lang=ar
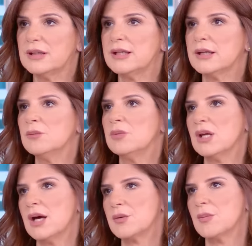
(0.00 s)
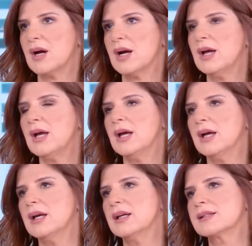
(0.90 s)
فعليا بأربع
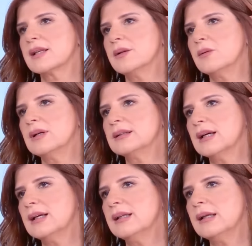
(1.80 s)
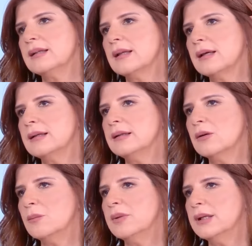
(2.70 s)
آه، سنوات عليه هذا يعني
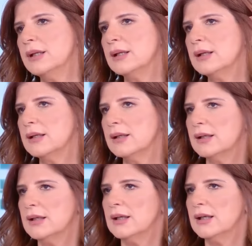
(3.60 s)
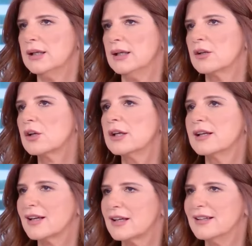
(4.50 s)
نوع من آه،
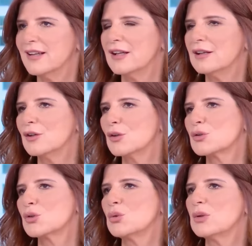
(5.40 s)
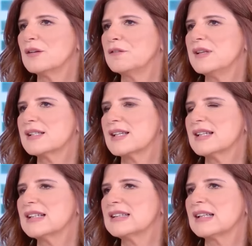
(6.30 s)
ركن السيولة في
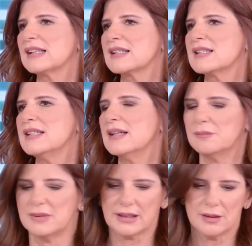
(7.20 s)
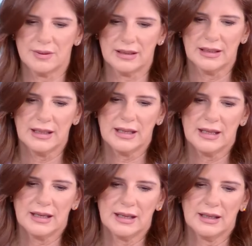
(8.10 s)
سندات الخزينة من قبل
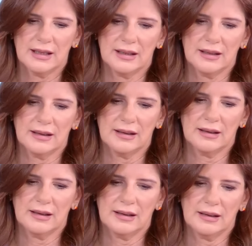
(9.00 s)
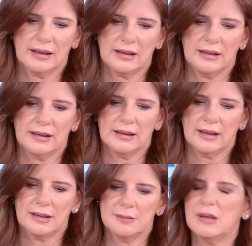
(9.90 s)
آه،
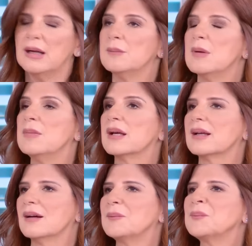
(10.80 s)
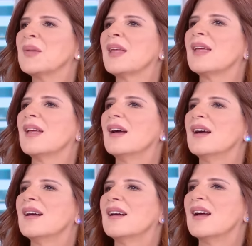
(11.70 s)
المملكة
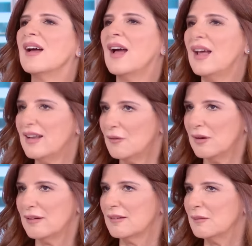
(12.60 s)
هلا